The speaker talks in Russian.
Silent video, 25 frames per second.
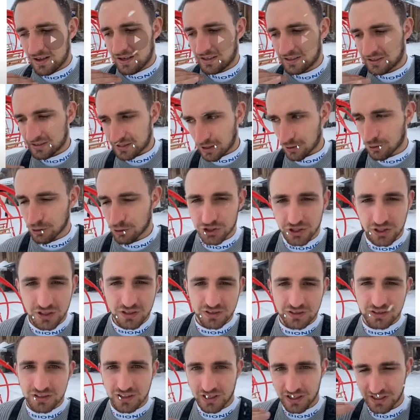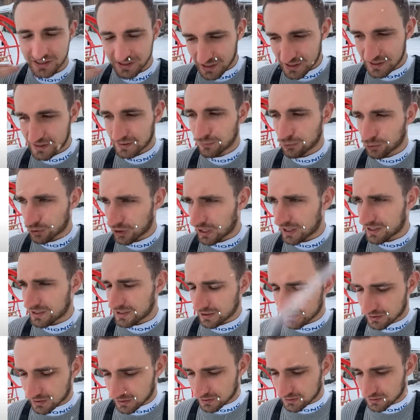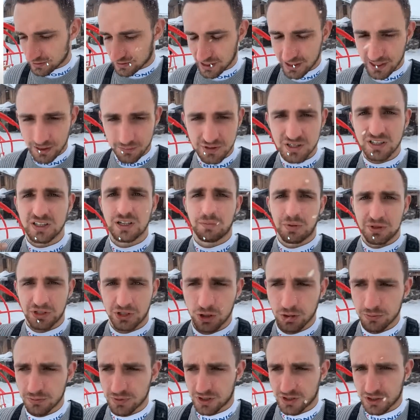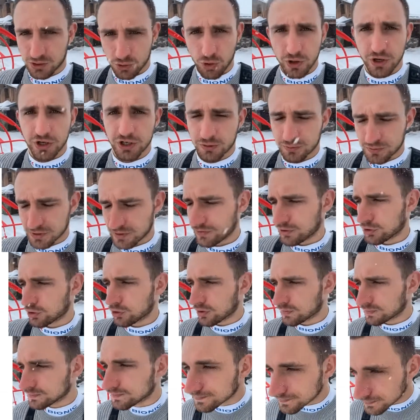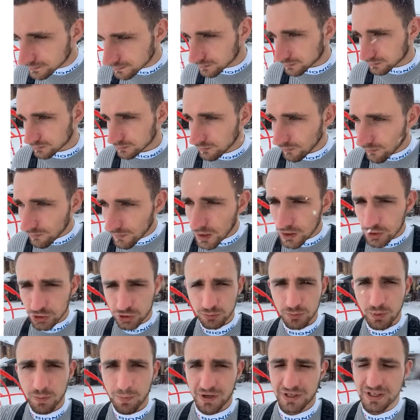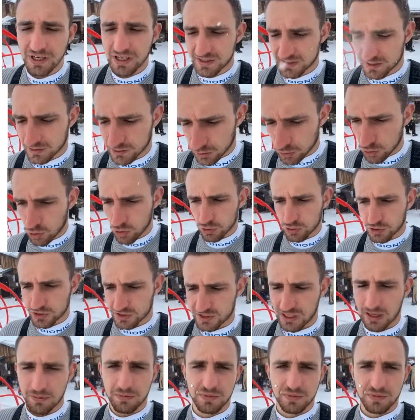Короче, рассказываю кратенько. Садимся на подъемник с корешем, с Витьком чтобы подняться на гору, и с нами